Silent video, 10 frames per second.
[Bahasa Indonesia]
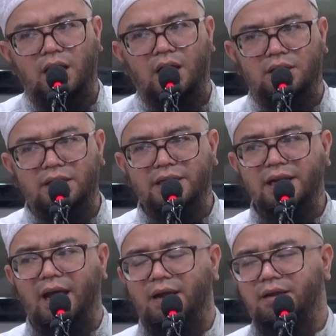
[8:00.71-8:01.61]

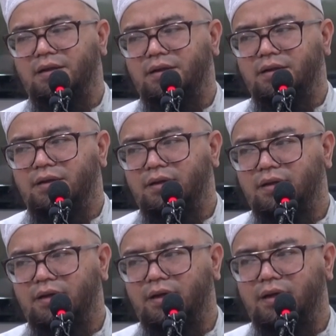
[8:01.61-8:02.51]
al-ghina
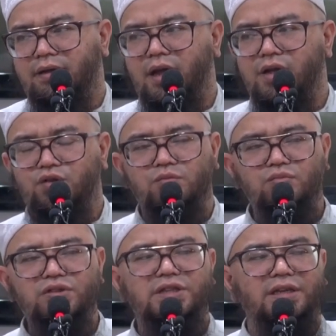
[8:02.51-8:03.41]
yaitu
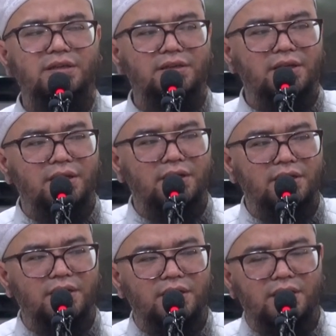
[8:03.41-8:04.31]
musik.
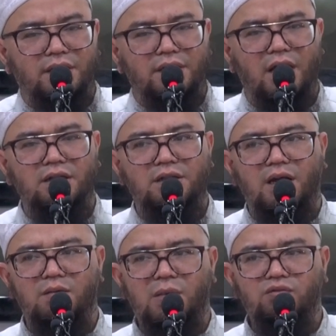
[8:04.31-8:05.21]
Di
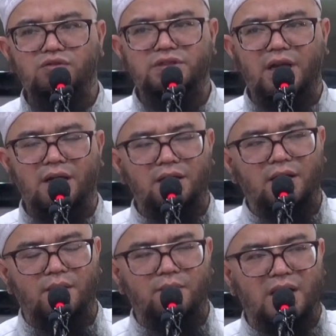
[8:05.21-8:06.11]
antara manusia
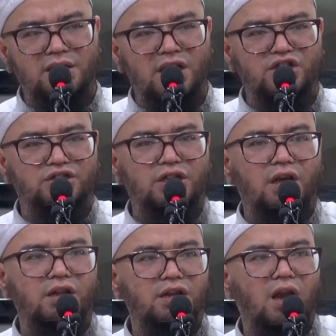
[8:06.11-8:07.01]
man
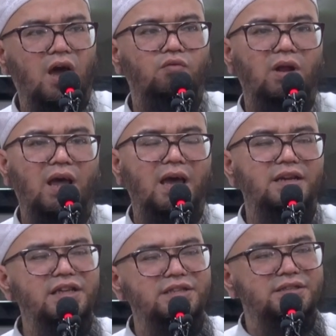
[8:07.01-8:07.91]
yashtari lahwal
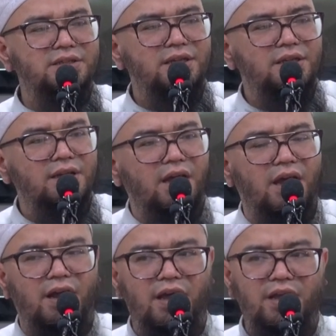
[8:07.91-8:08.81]
hadis
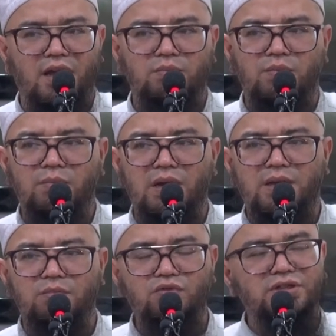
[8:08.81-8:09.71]
ada yang
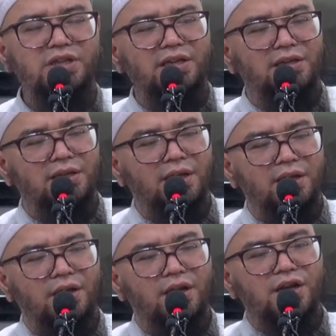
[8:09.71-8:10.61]
membeli musik
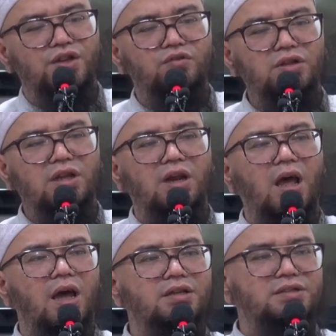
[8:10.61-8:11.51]

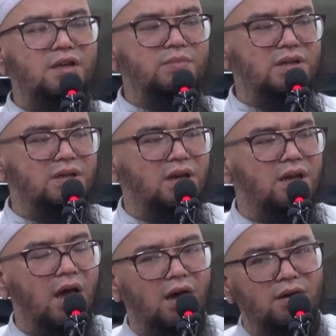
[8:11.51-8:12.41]
liyudilla an
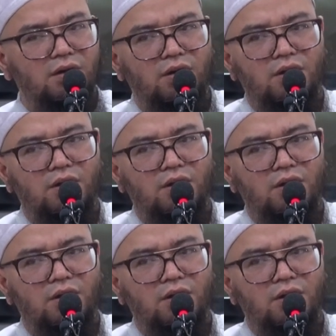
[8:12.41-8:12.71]
sabilillah